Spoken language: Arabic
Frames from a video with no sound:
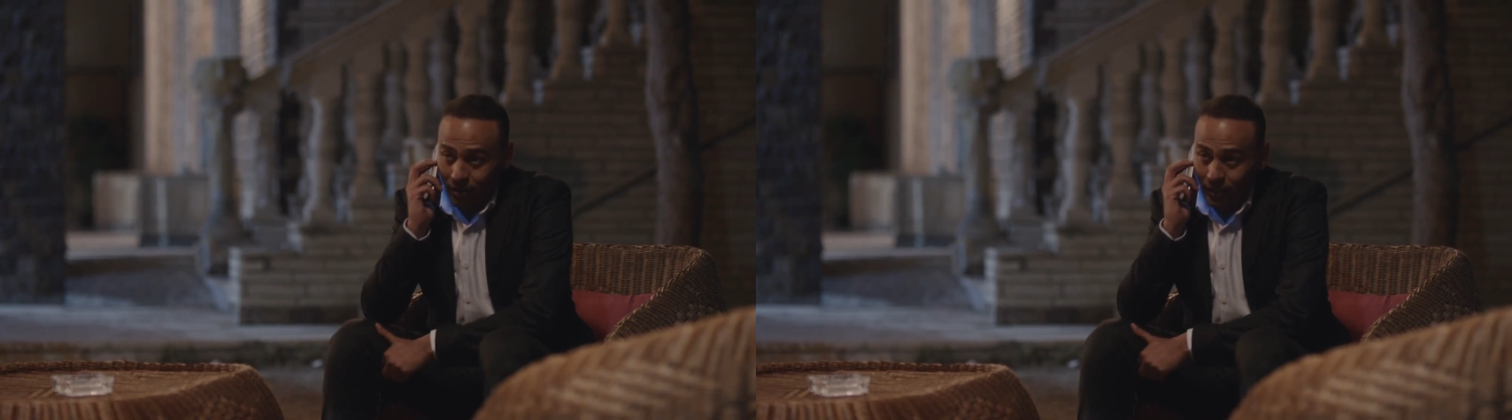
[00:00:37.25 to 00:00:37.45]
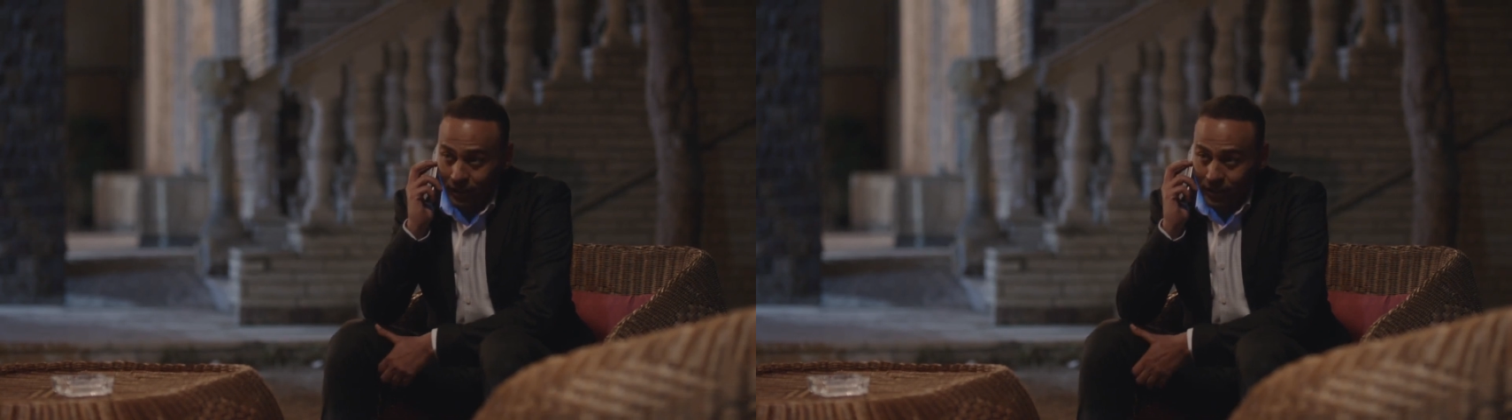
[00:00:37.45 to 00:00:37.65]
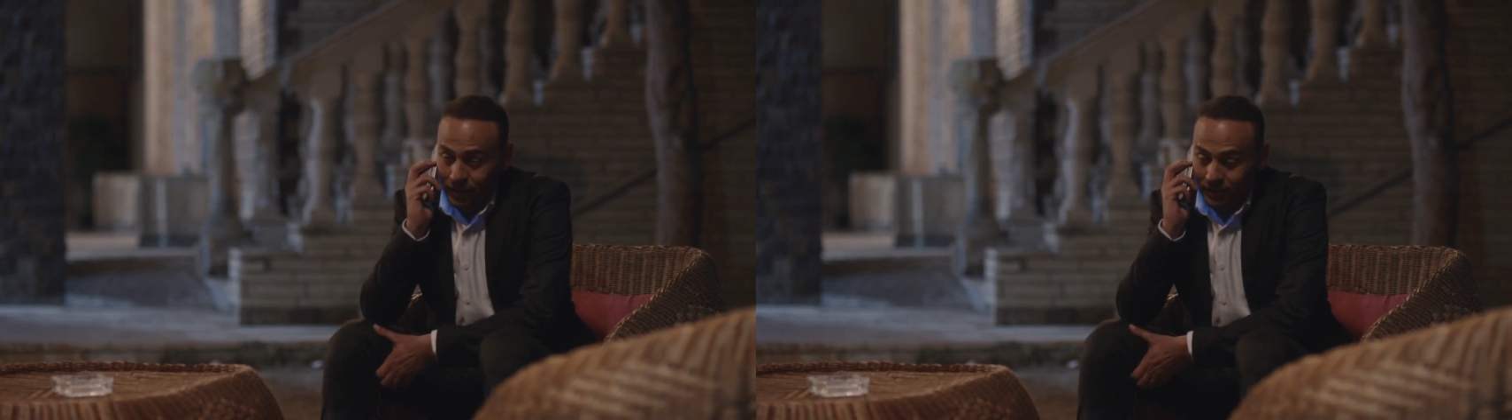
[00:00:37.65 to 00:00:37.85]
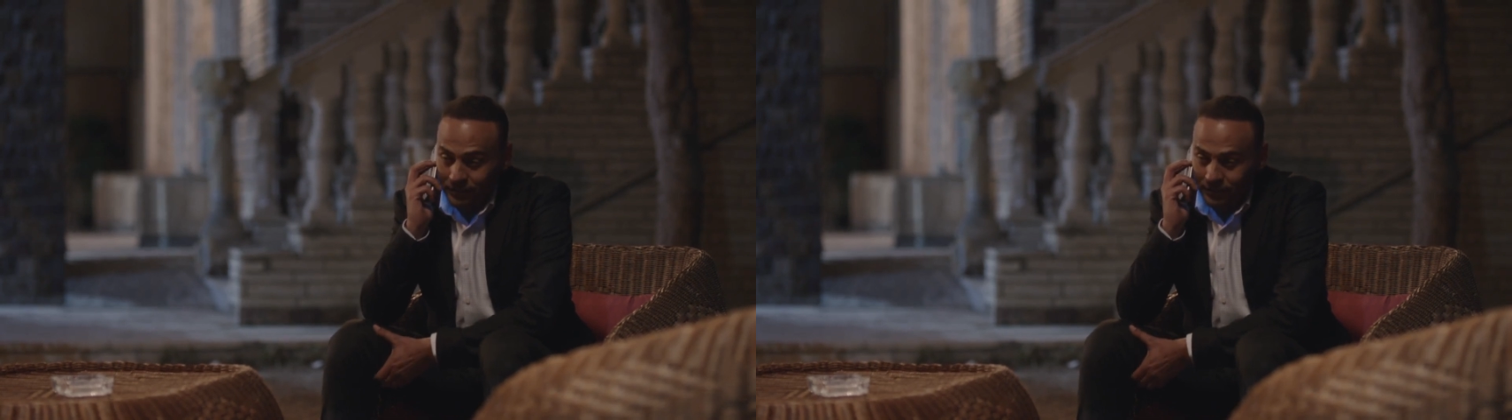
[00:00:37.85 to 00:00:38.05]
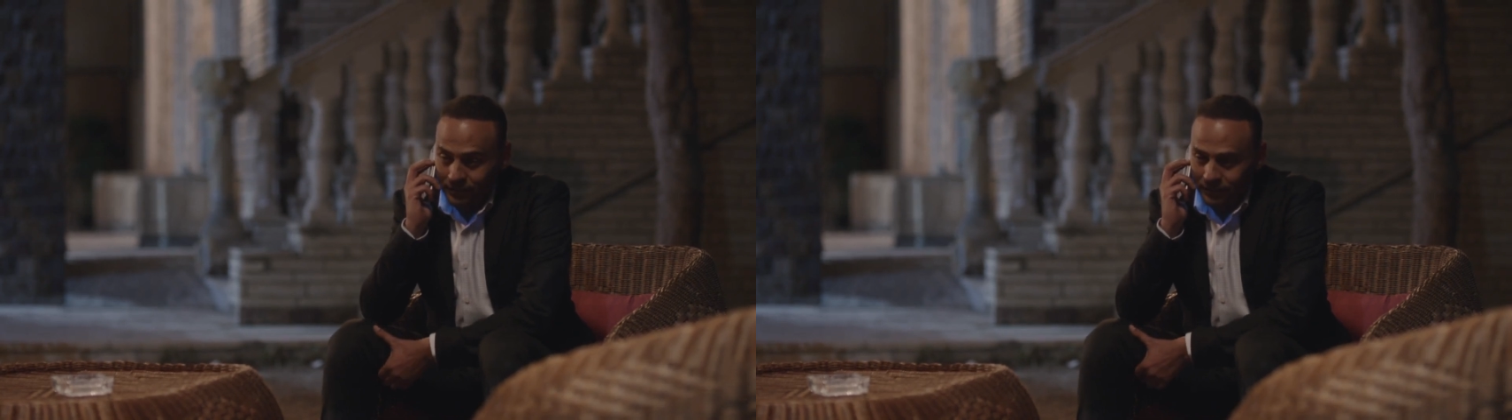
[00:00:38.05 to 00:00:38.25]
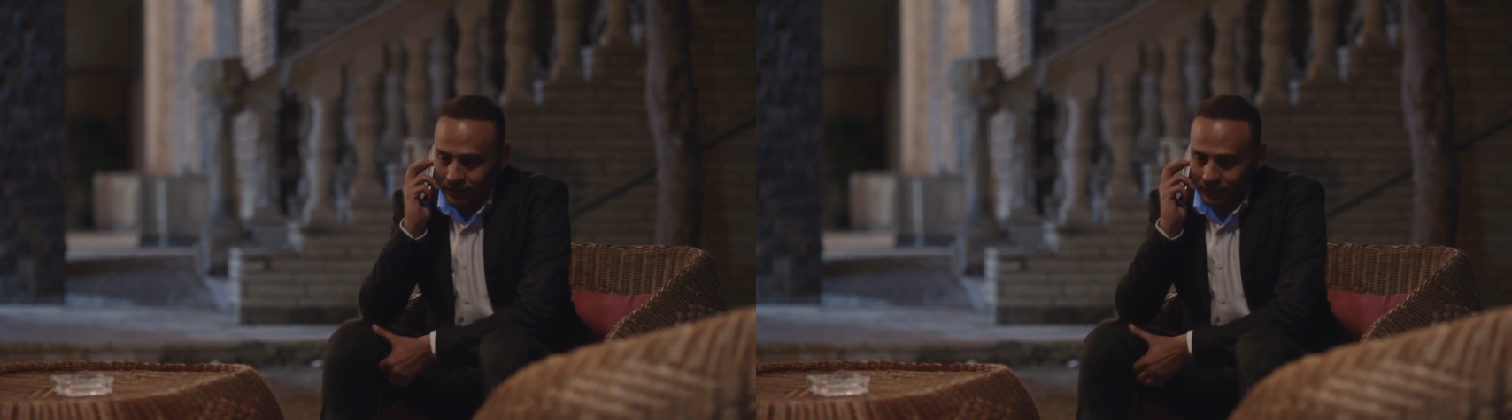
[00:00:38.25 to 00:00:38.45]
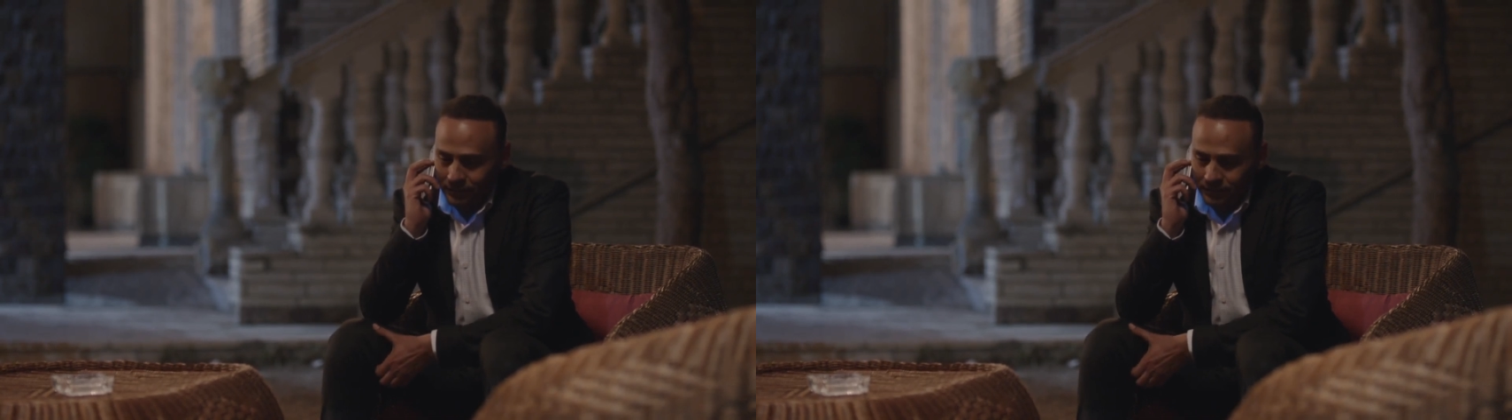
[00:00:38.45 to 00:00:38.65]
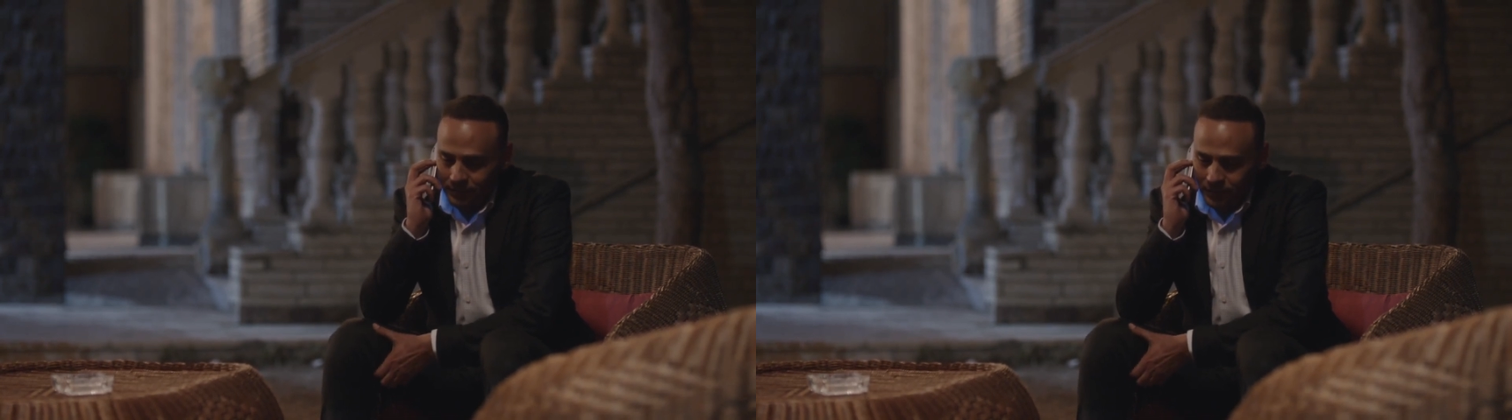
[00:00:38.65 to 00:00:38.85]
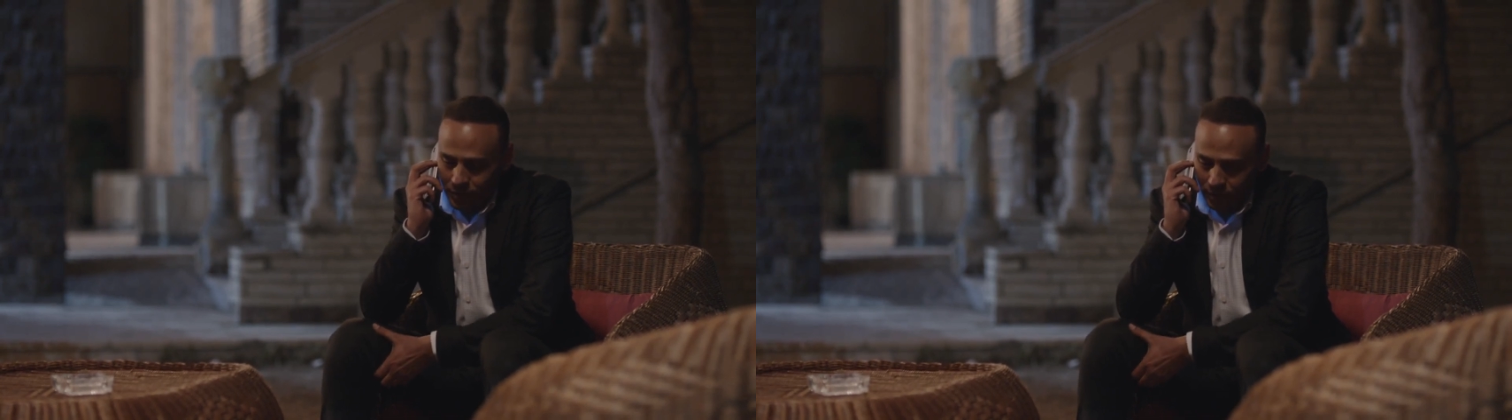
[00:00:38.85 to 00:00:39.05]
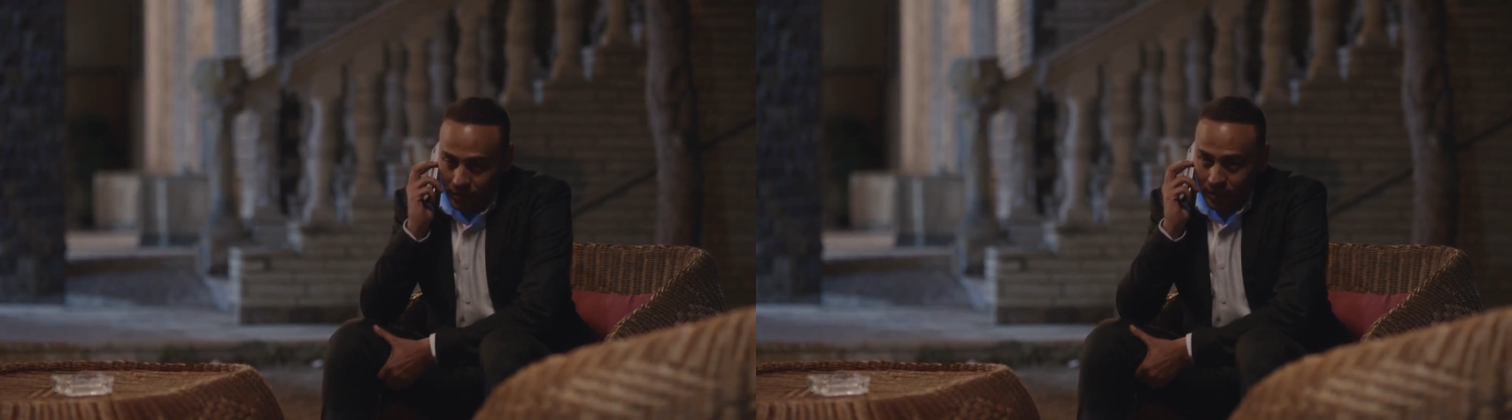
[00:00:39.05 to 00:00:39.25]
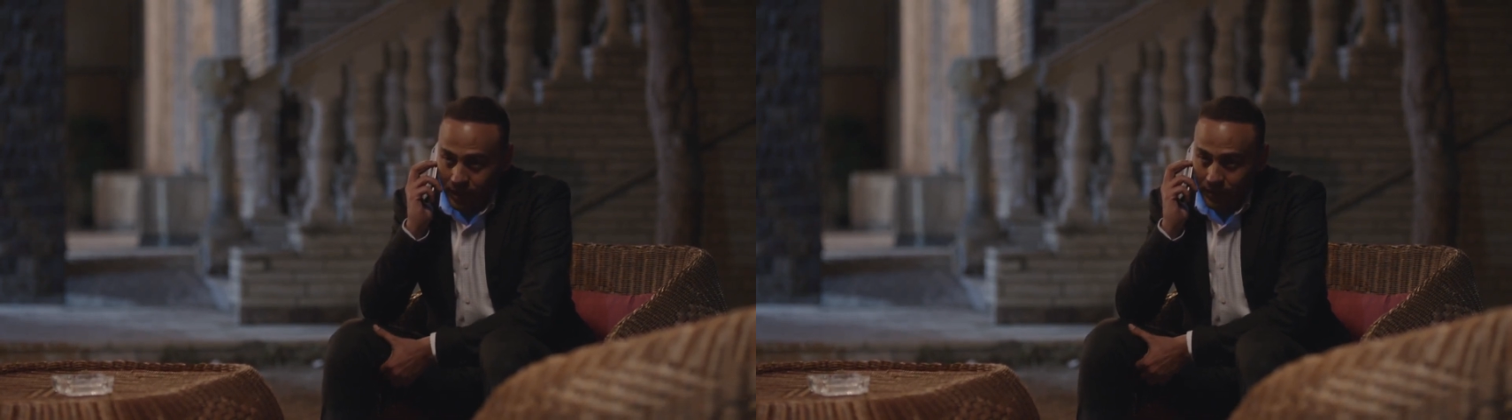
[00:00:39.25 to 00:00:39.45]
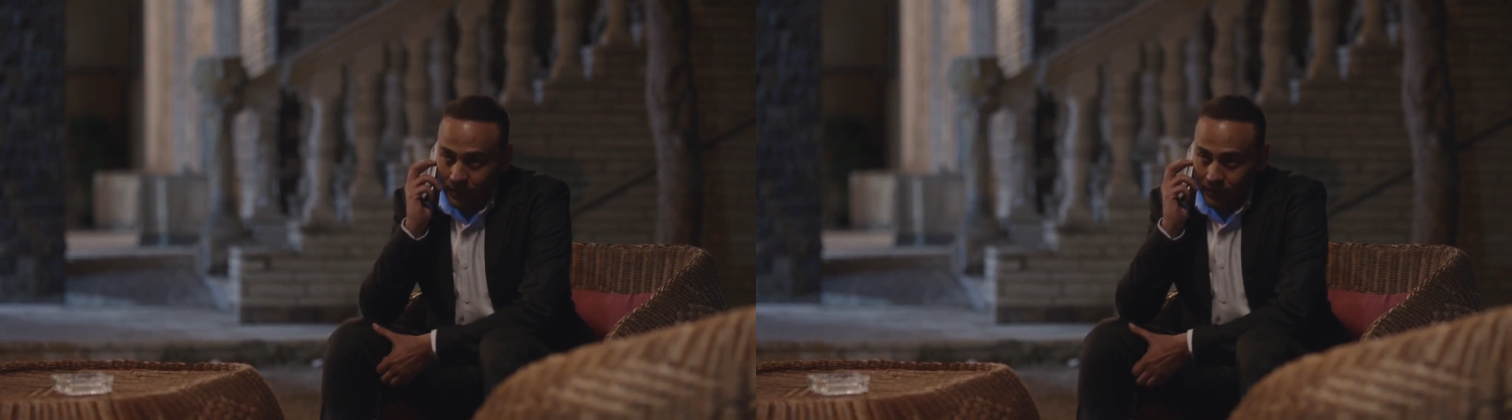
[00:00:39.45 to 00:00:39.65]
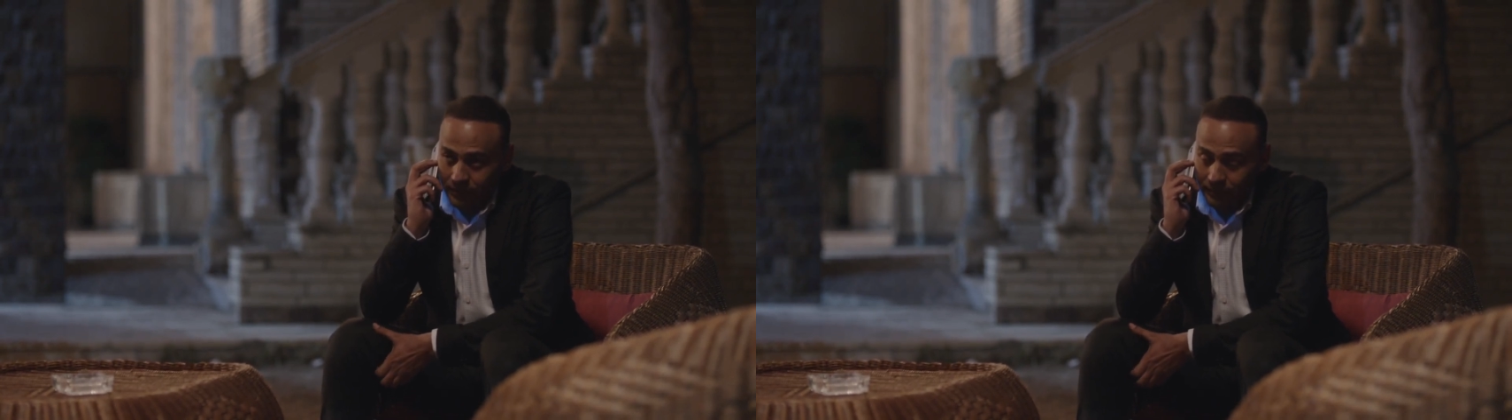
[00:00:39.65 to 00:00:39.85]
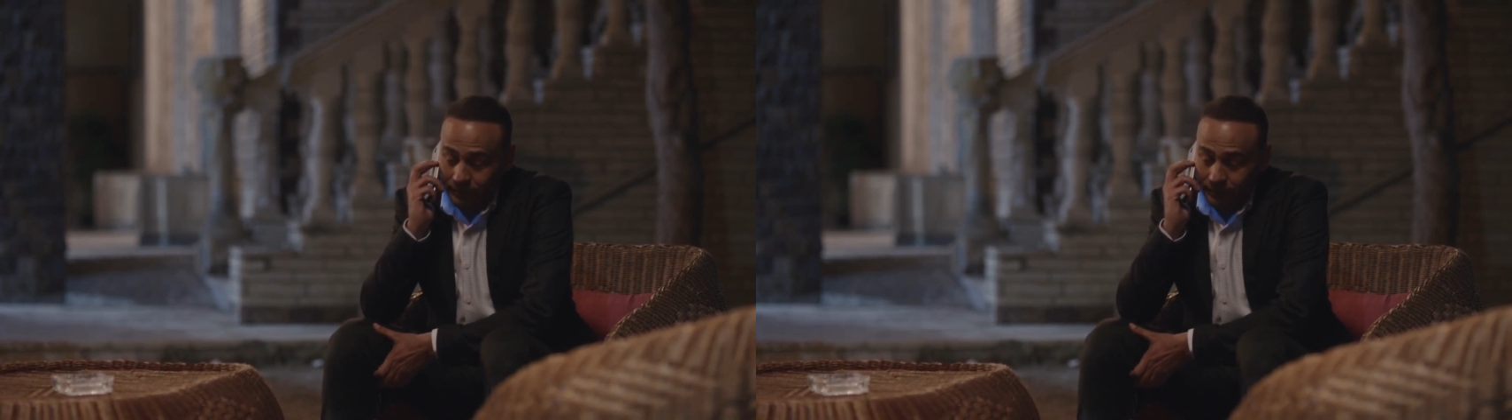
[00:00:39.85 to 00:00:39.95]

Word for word: خير يلا سلام سلام يا